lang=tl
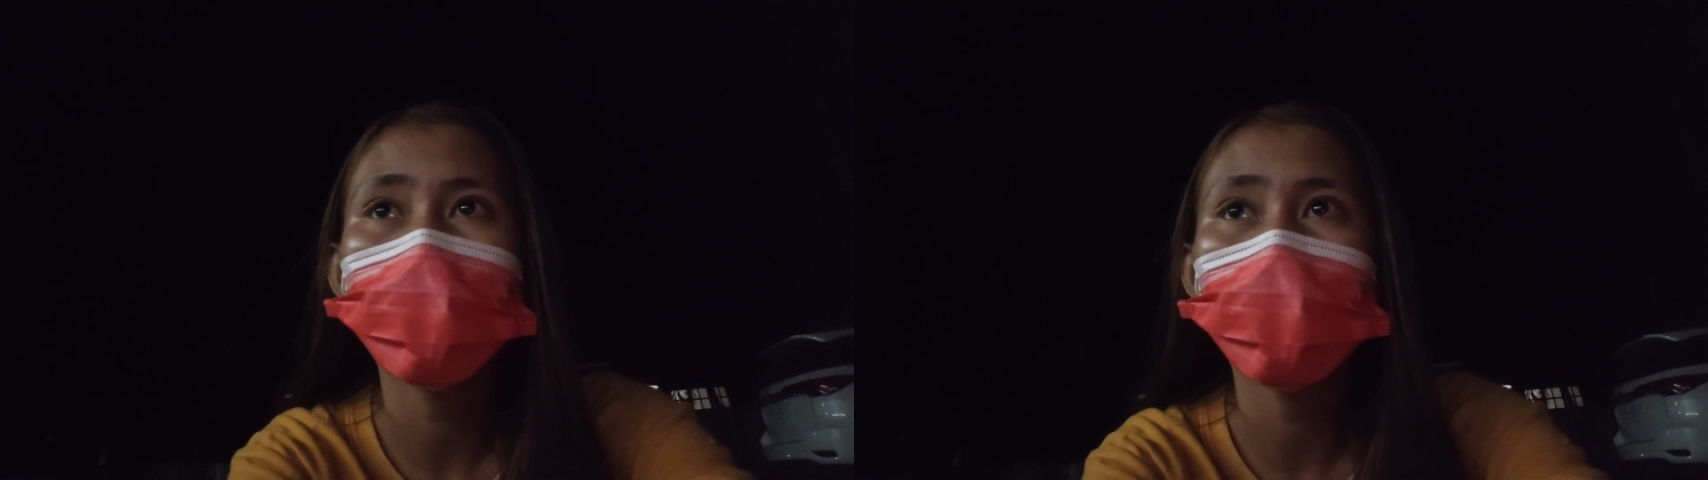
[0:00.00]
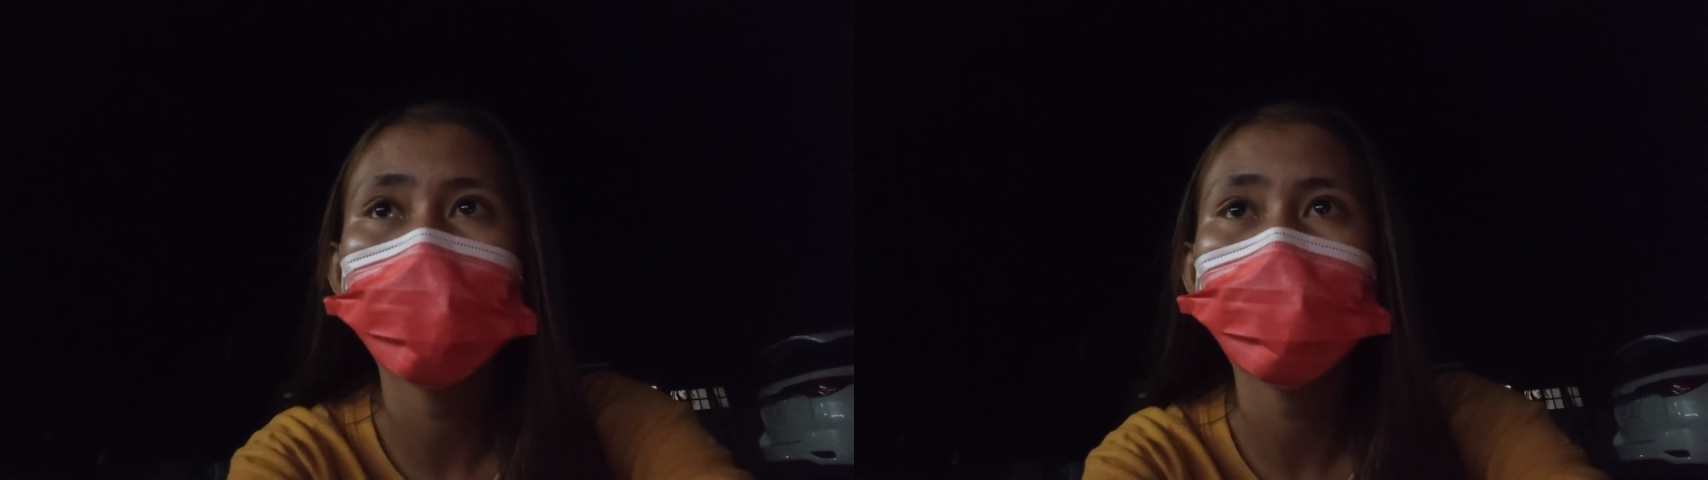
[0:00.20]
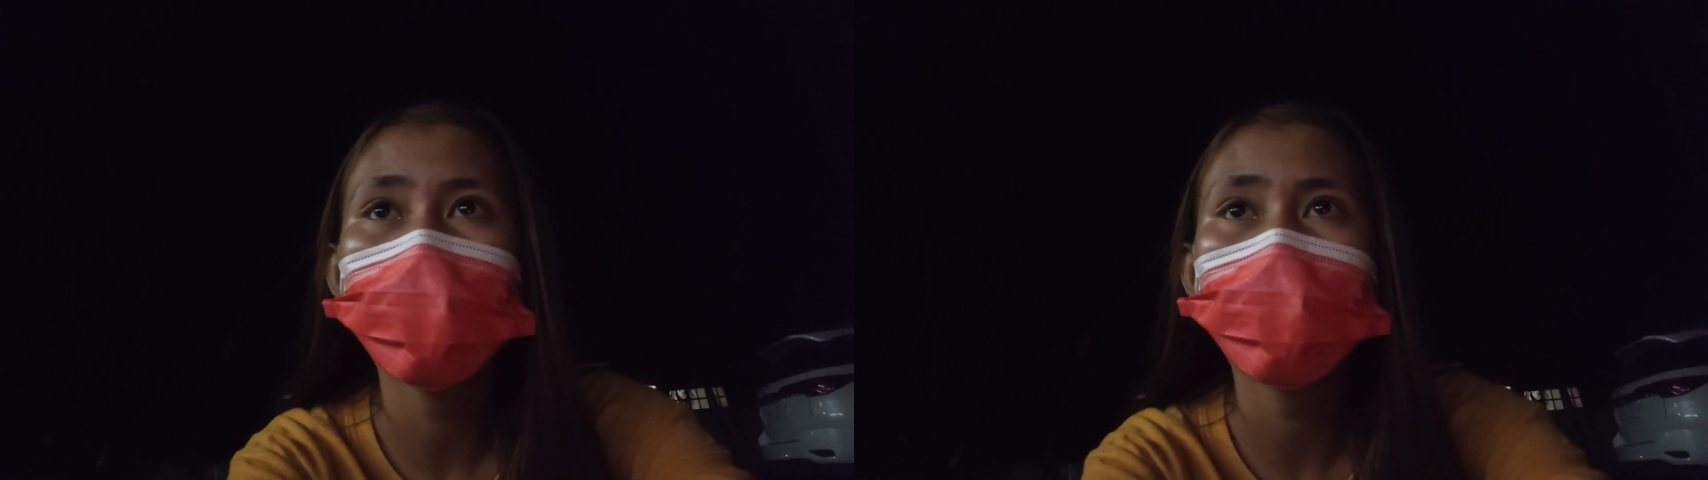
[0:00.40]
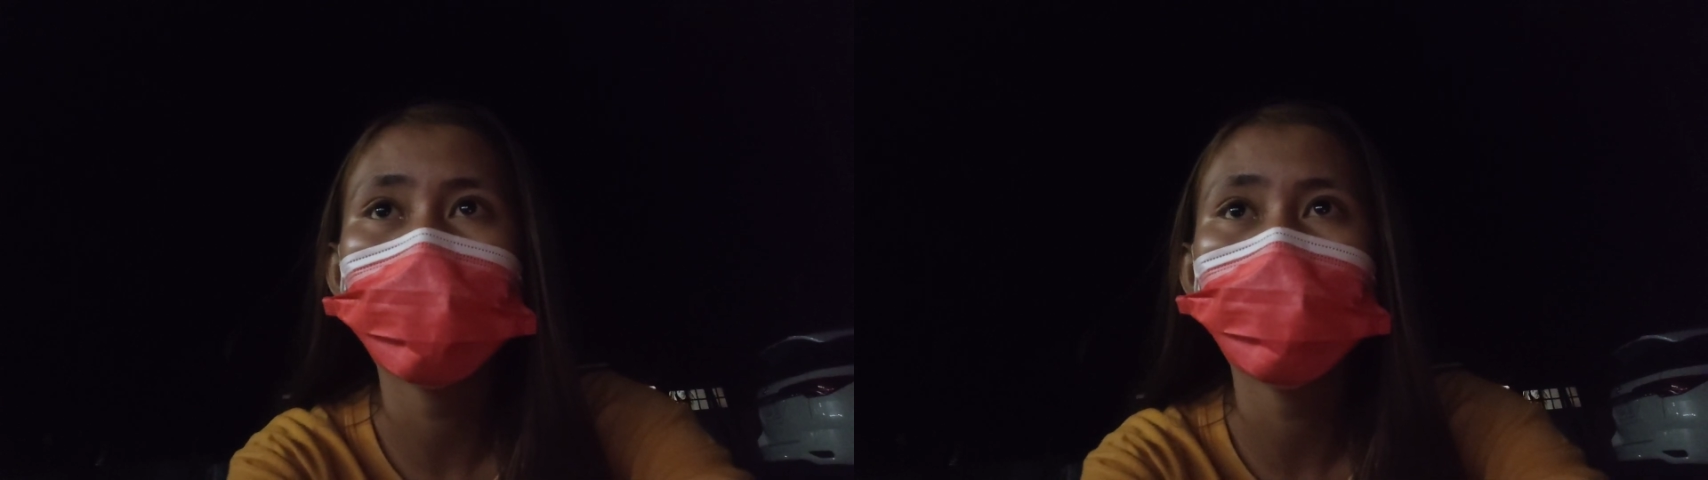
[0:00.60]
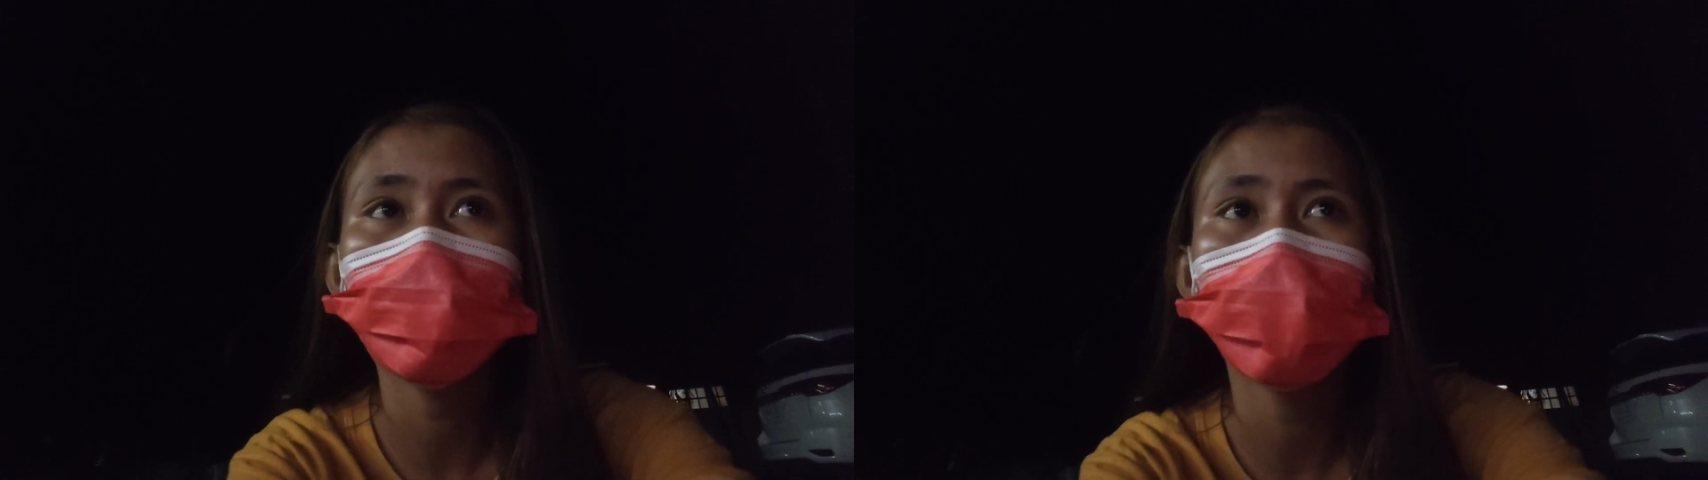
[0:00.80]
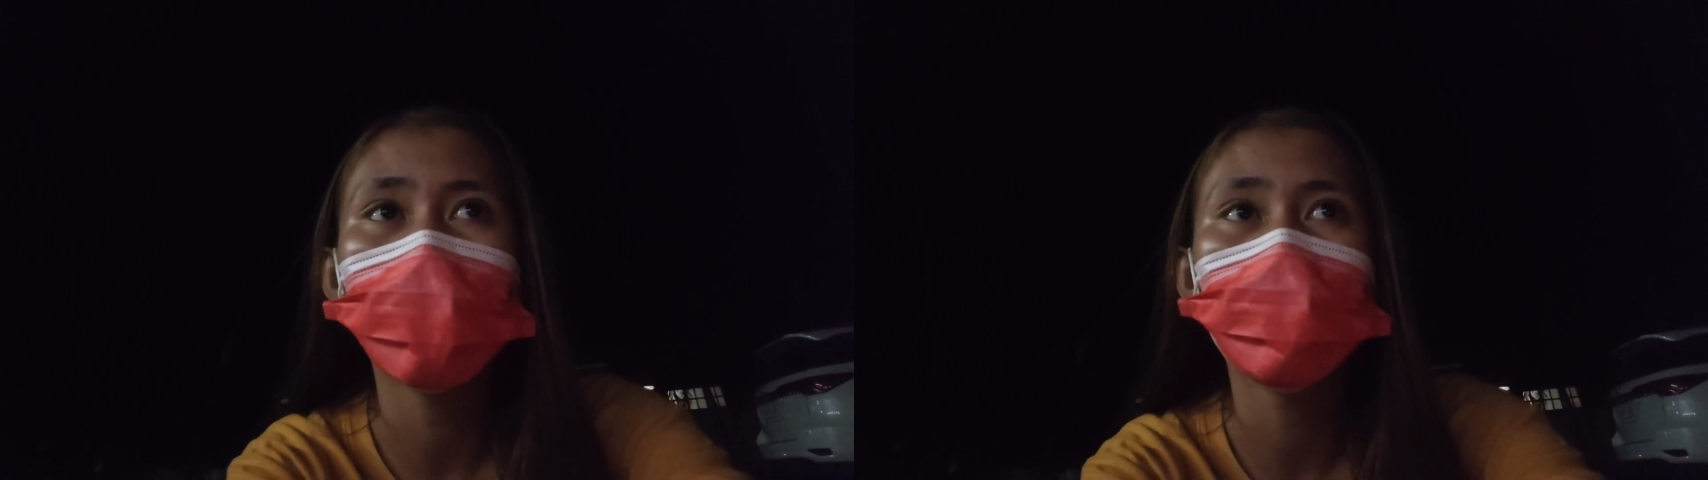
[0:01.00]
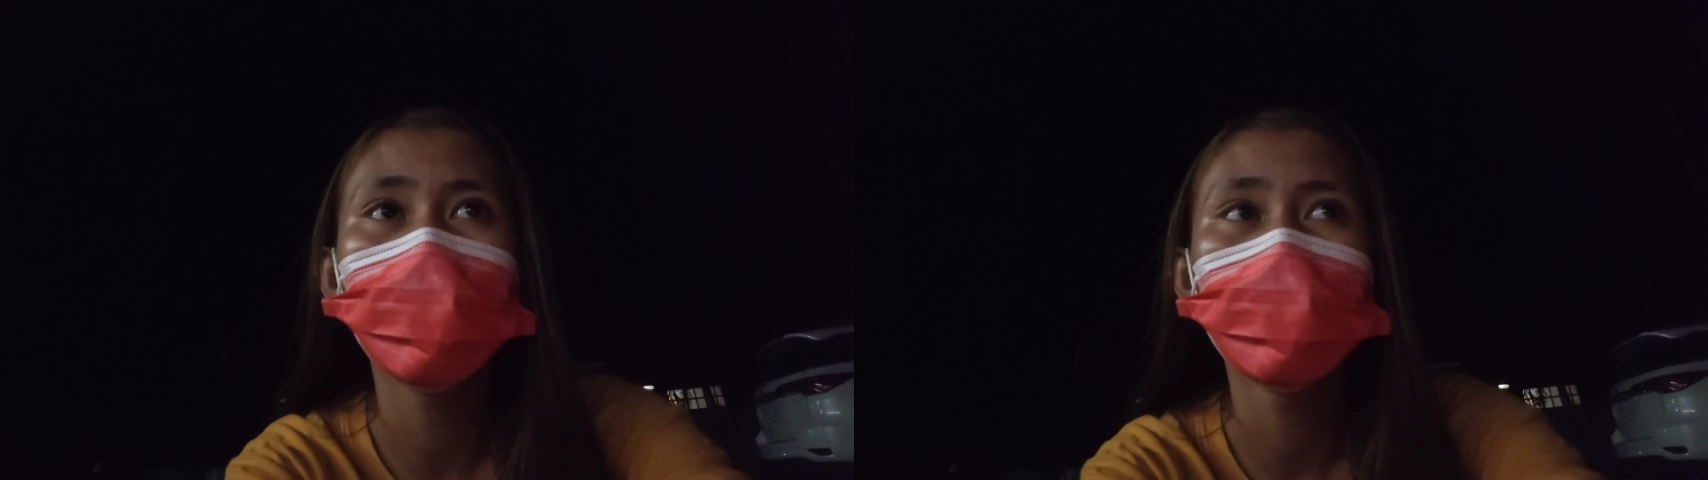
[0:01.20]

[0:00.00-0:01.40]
ang aking pakiramdam.